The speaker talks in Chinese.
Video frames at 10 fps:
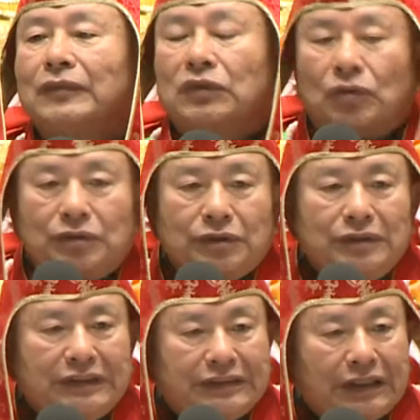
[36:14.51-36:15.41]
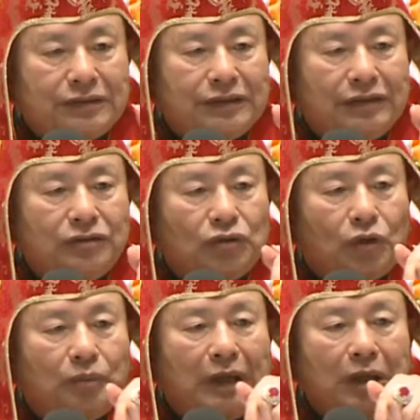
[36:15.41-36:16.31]
总之，你向前
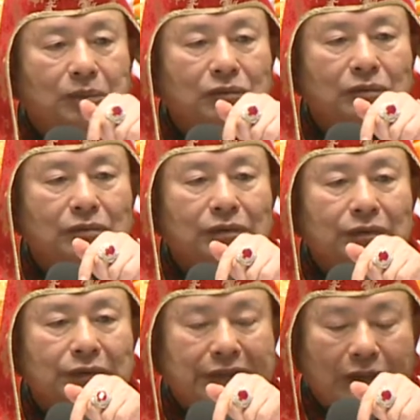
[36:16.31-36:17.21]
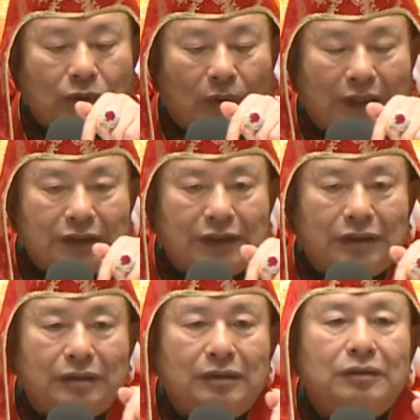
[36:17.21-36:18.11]
走八步，再往里
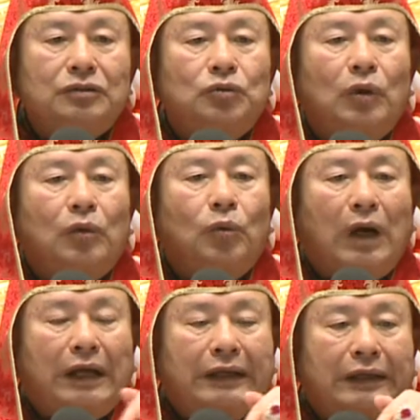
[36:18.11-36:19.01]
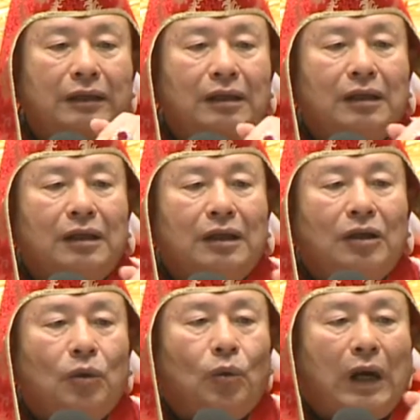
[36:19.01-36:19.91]
转，往
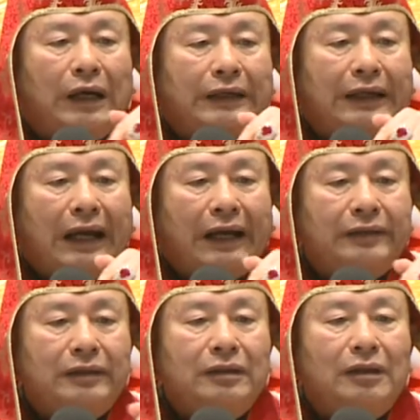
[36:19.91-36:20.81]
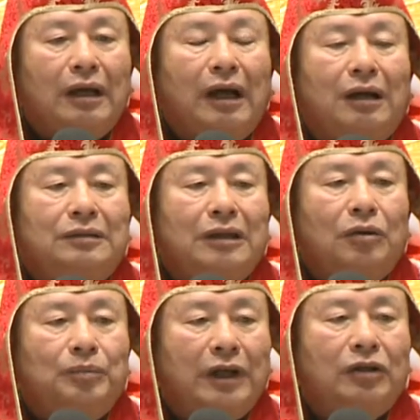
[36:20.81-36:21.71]
往南啊，到
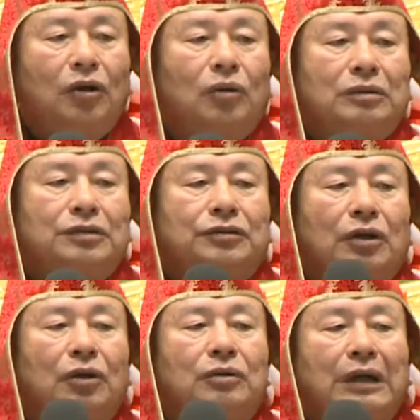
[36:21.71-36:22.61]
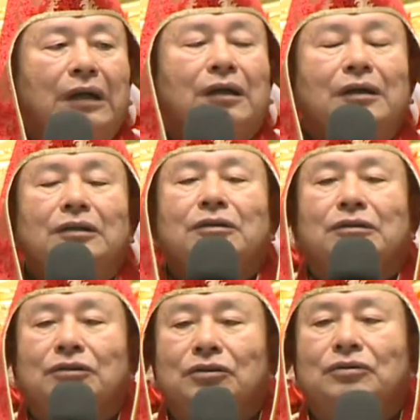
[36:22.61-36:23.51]
门口的时候啊，
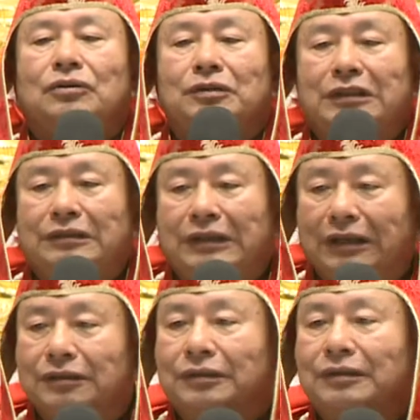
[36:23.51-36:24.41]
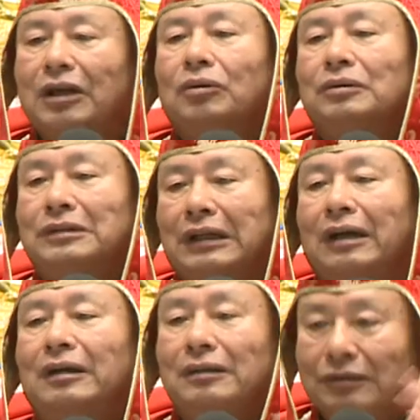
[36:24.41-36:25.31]
就说请财神到我家，
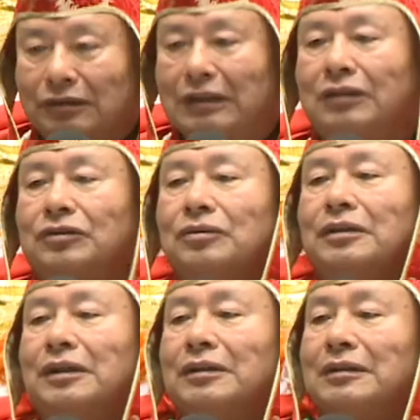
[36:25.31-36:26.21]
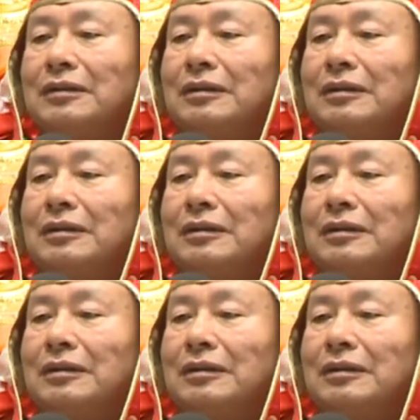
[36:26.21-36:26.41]
这样就可以。